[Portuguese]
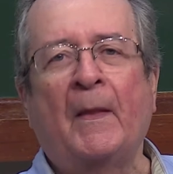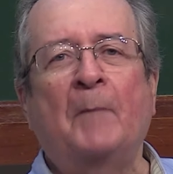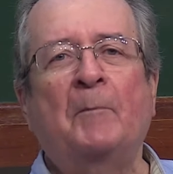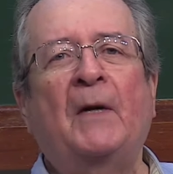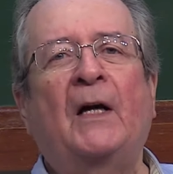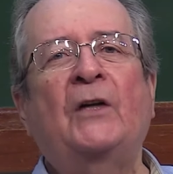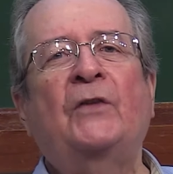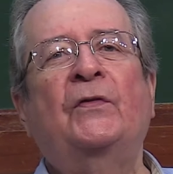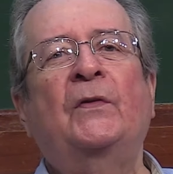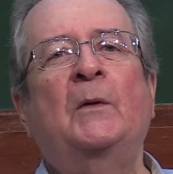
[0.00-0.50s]

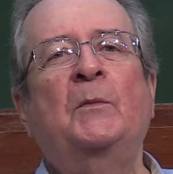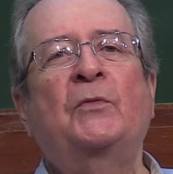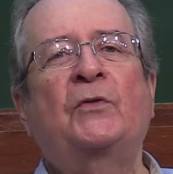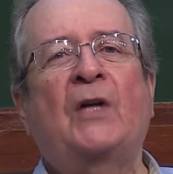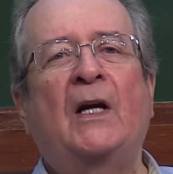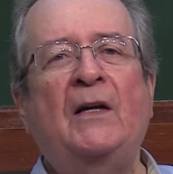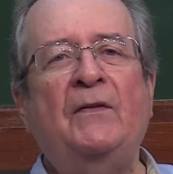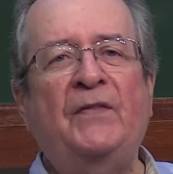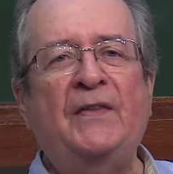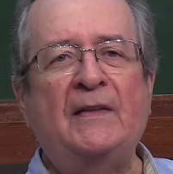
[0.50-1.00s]
mas vamos
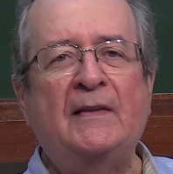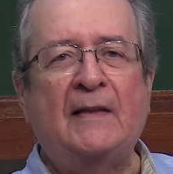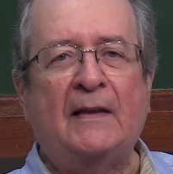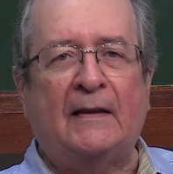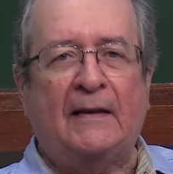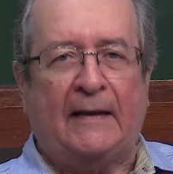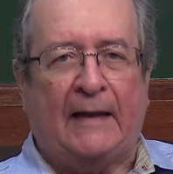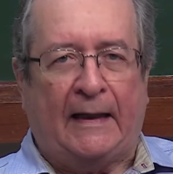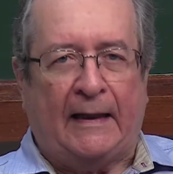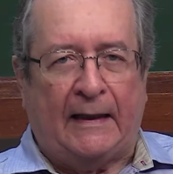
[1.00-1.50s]

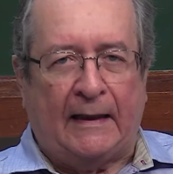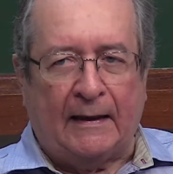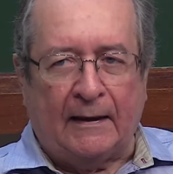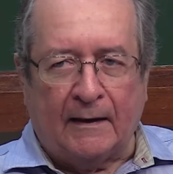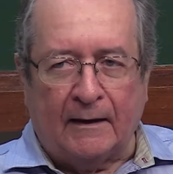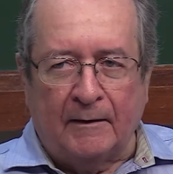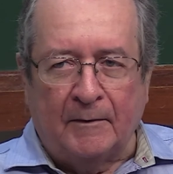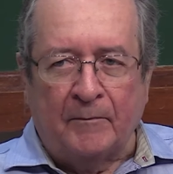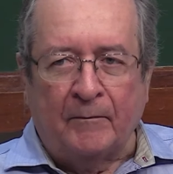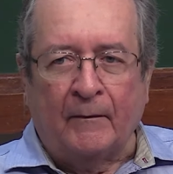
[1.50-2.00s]

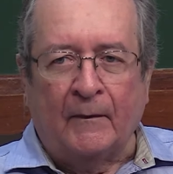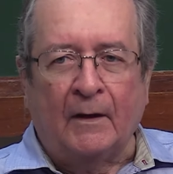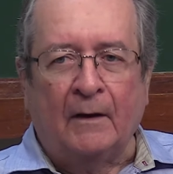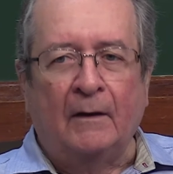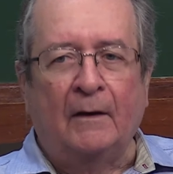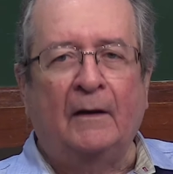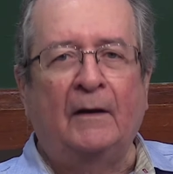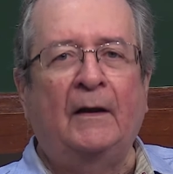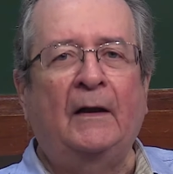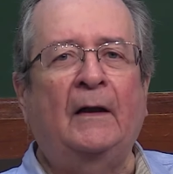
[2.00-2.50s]
revisitar
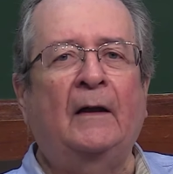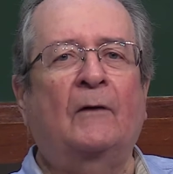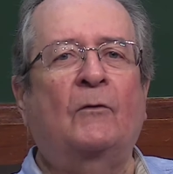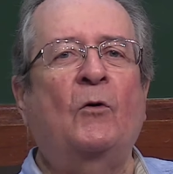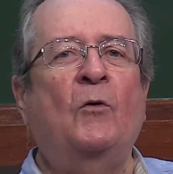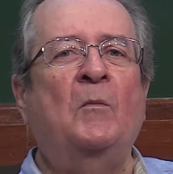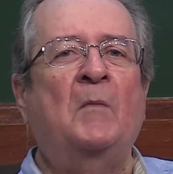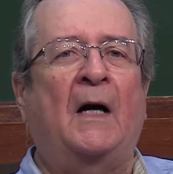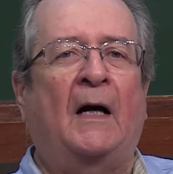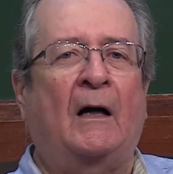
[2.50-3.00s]
e
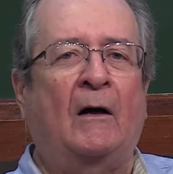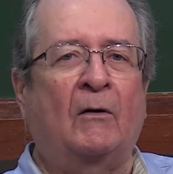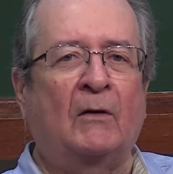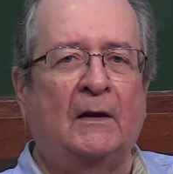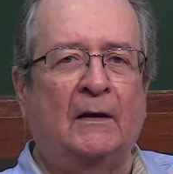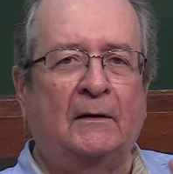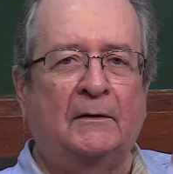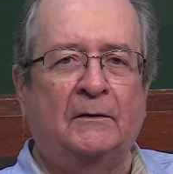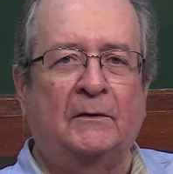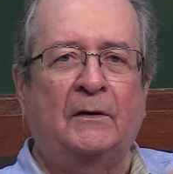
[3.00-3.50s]
com uma
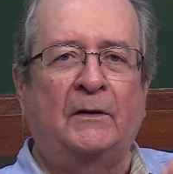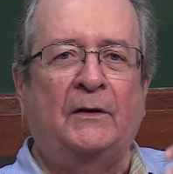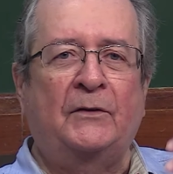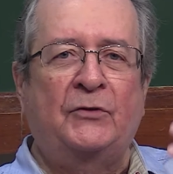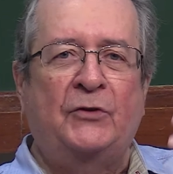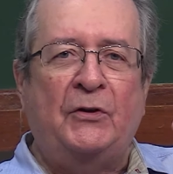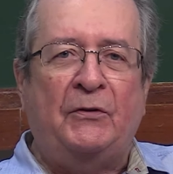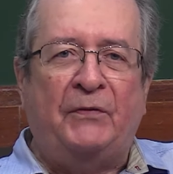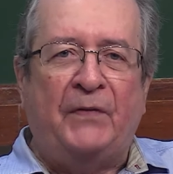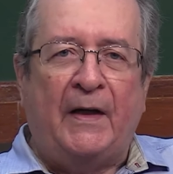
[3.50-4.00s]
aula
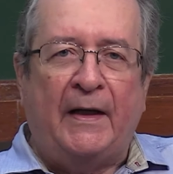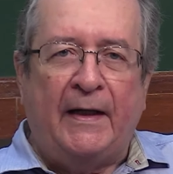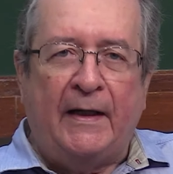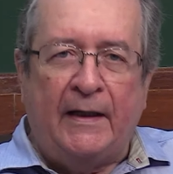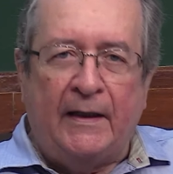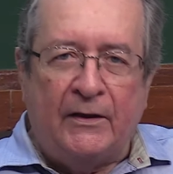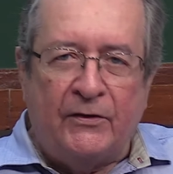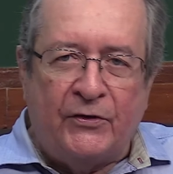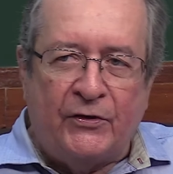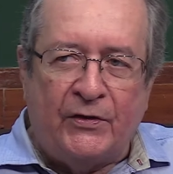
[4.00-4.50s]

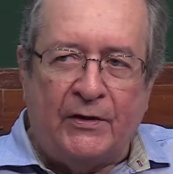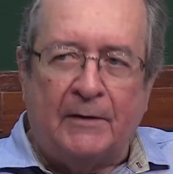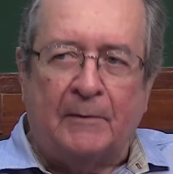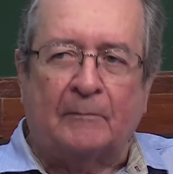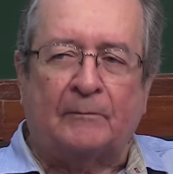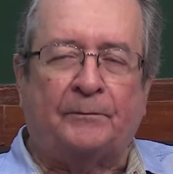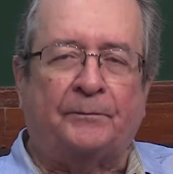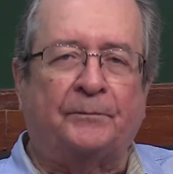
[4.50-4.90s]
diferente